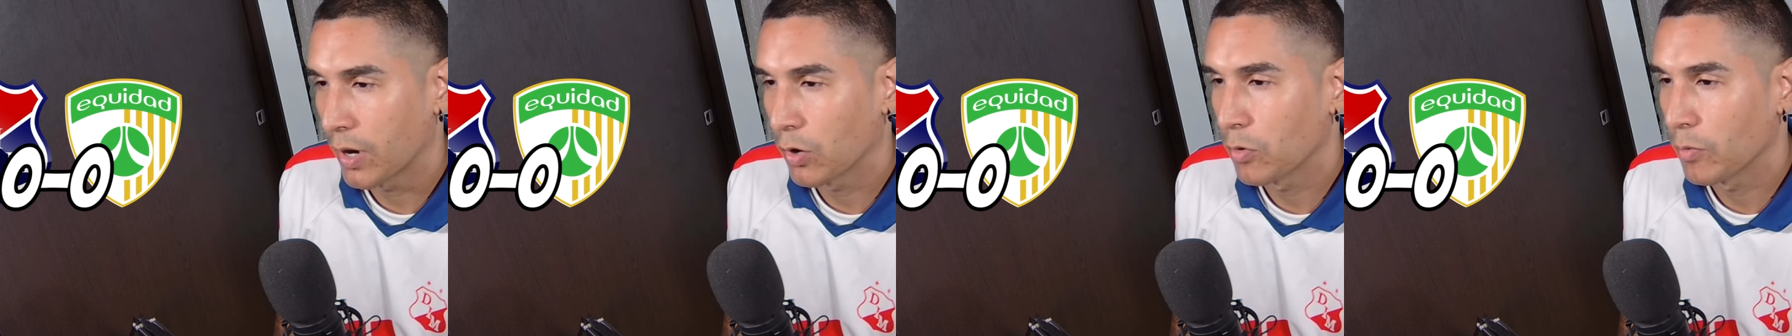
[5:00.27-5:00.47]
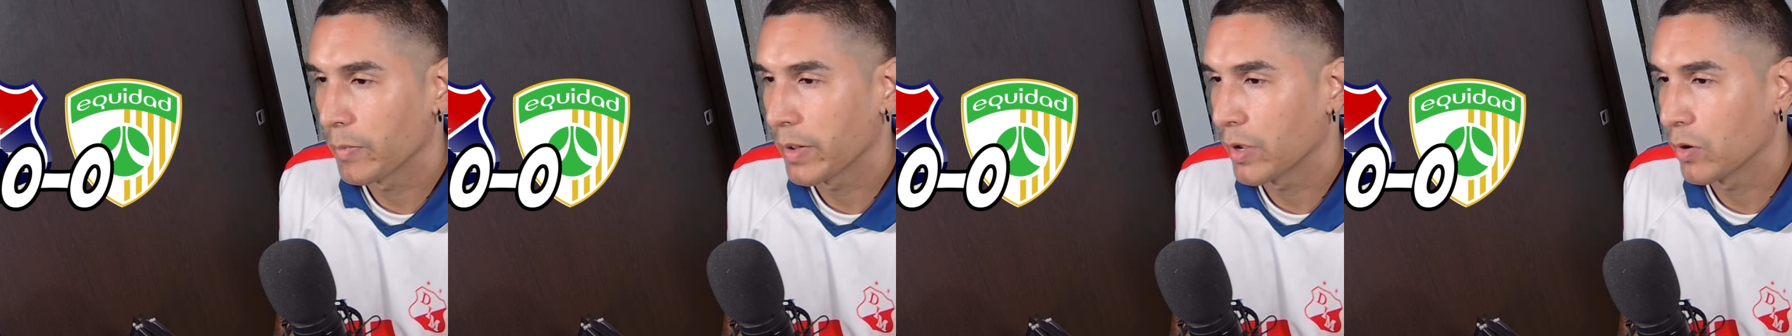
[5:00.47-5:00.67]
A
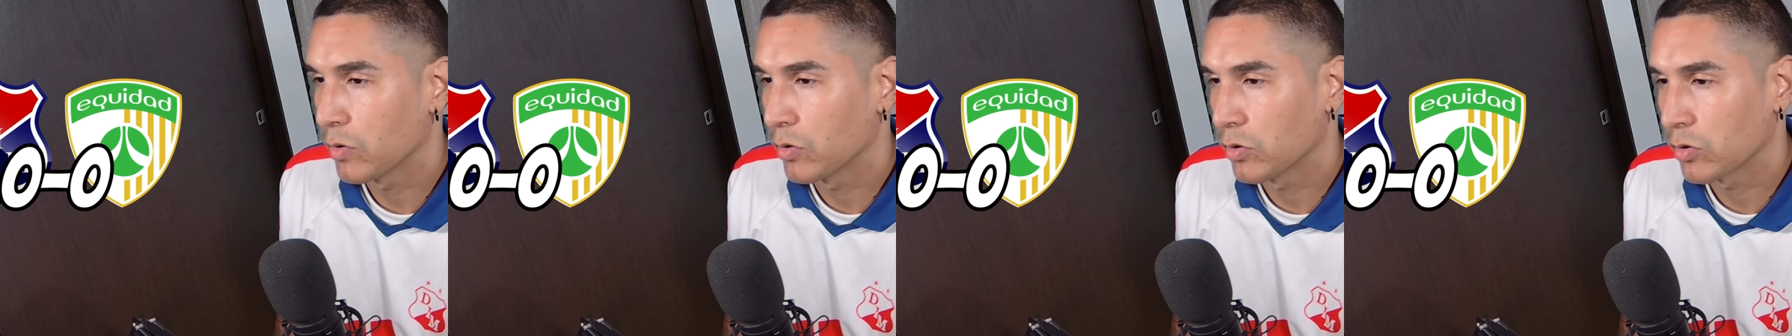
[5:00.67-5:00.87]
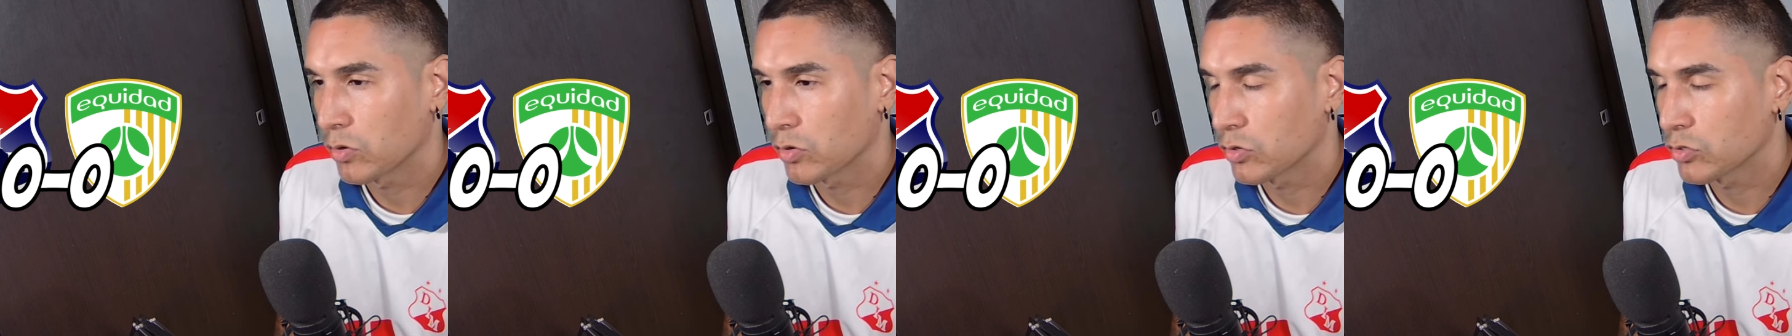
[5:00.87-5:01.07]
lo mejor
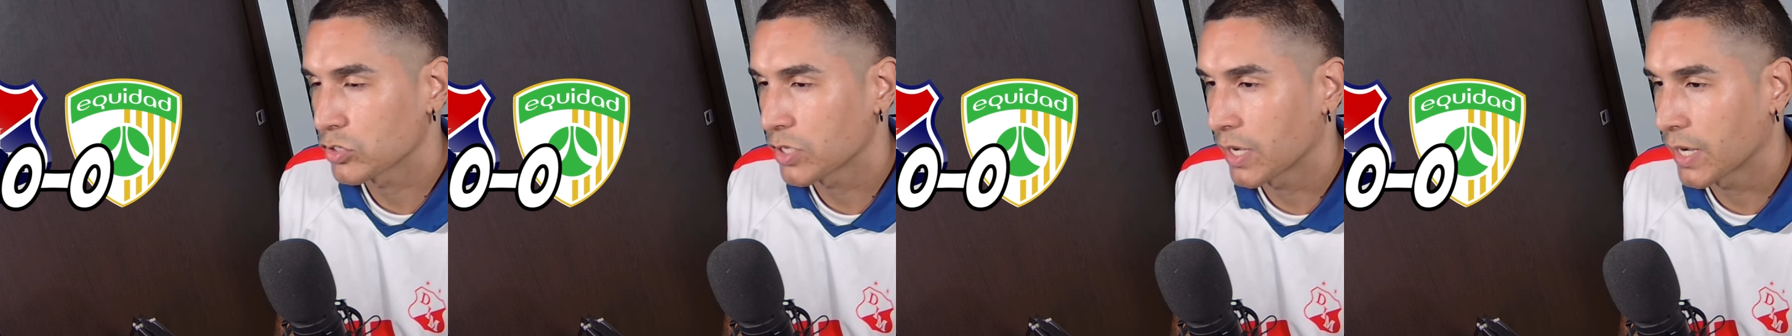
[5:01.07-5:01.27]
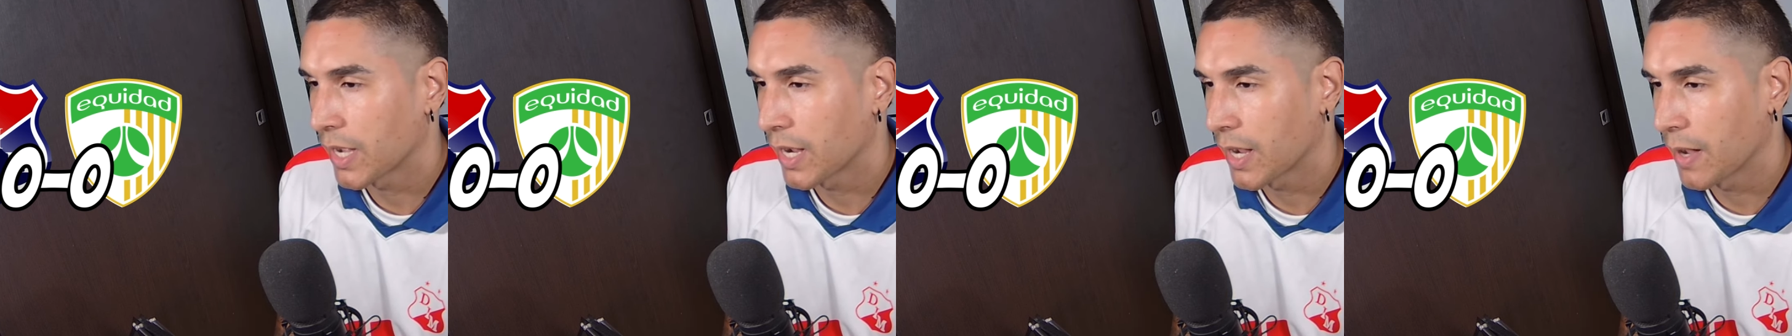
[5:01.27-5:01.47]
mejor no
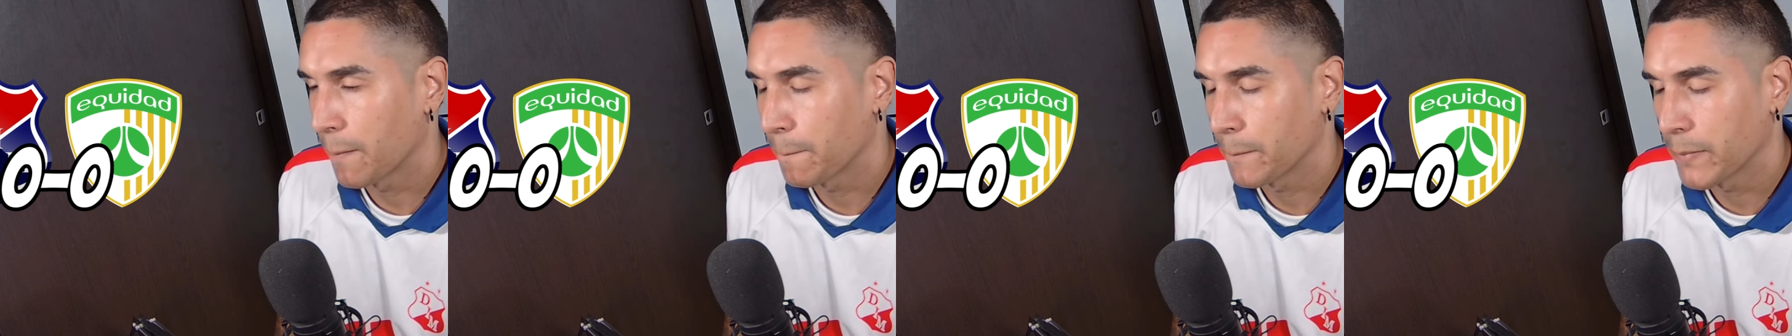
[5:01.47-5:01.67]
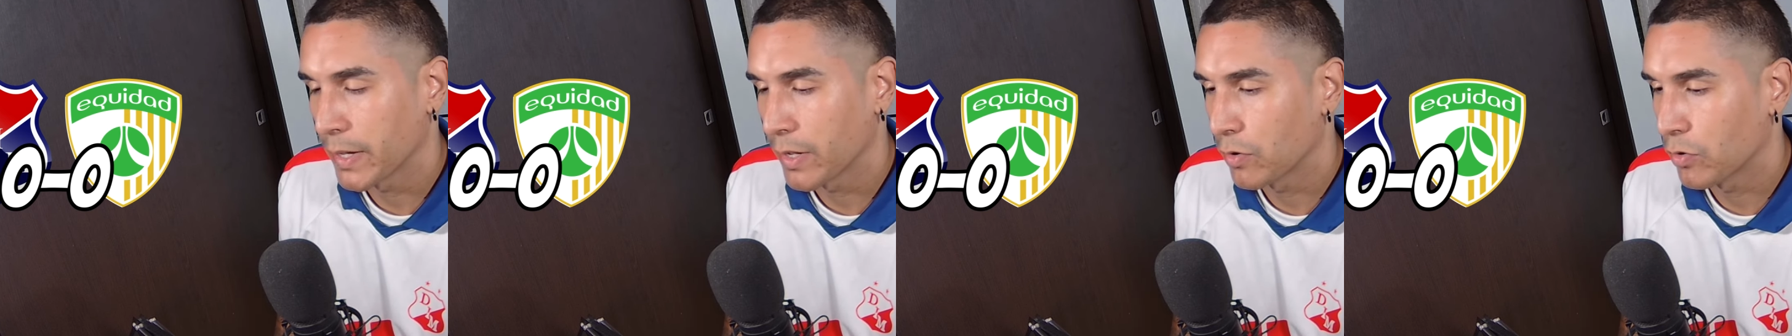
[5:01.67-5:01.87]
saca
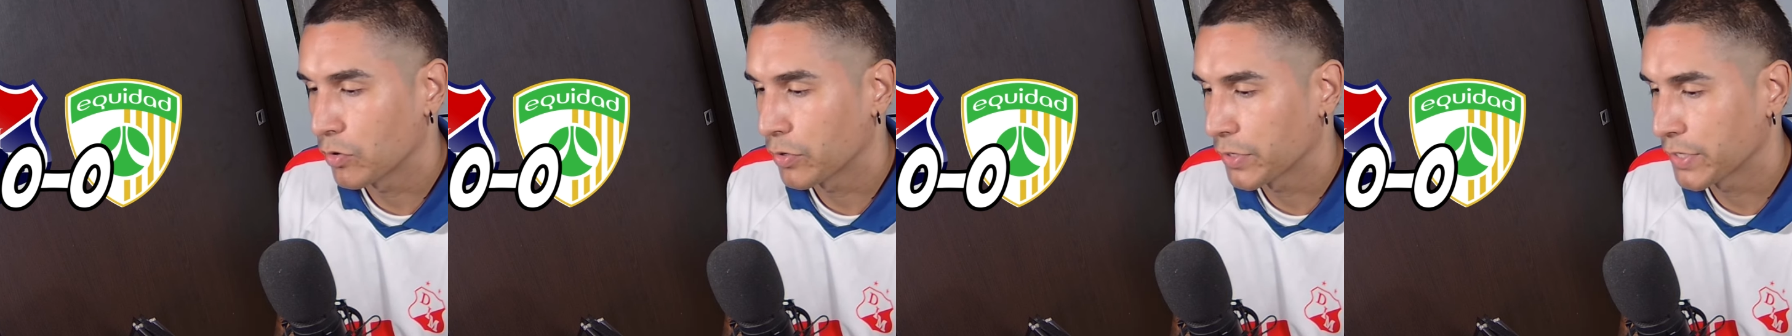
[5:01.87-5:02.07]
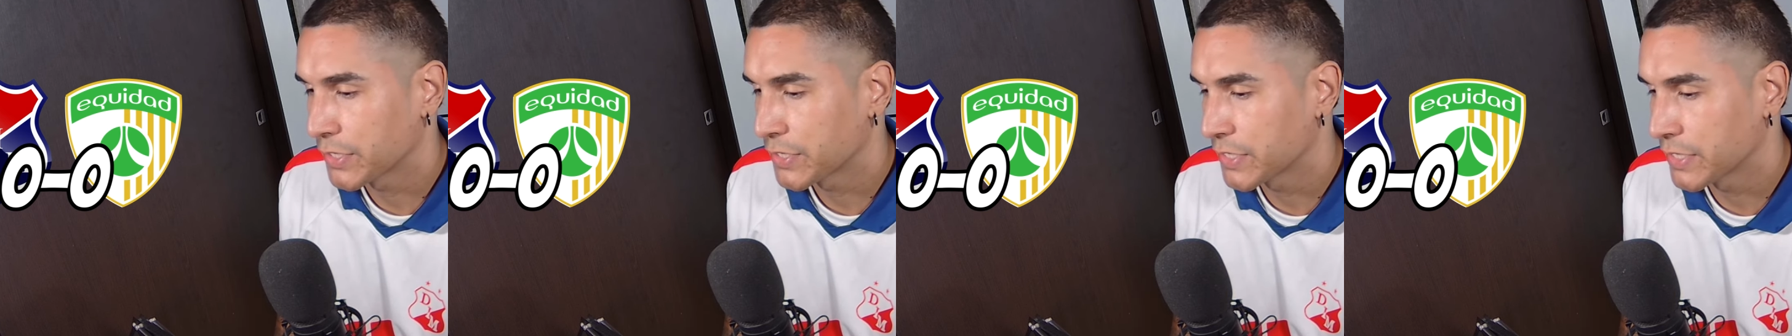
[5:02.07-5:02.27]

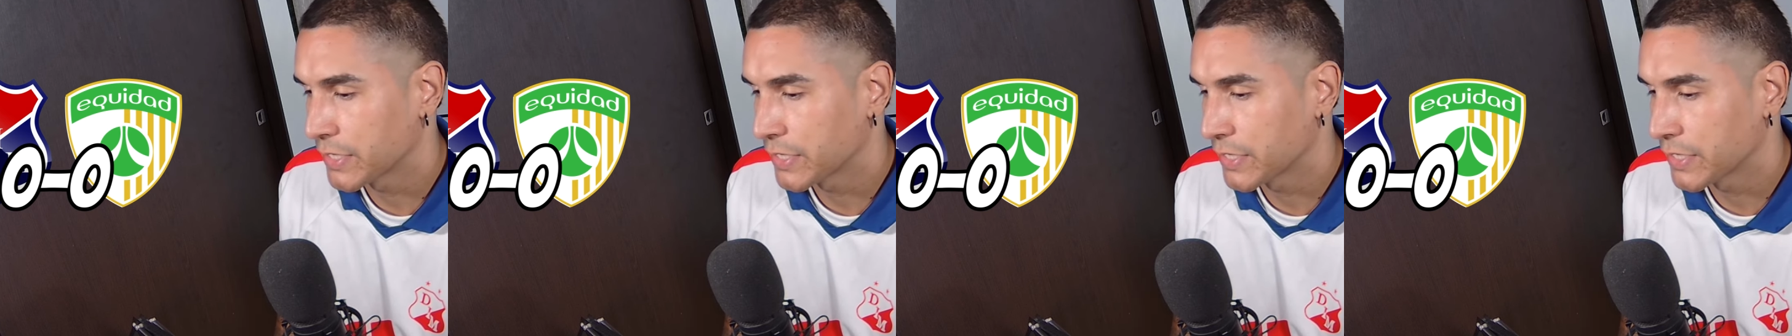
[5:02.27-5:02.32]
campeones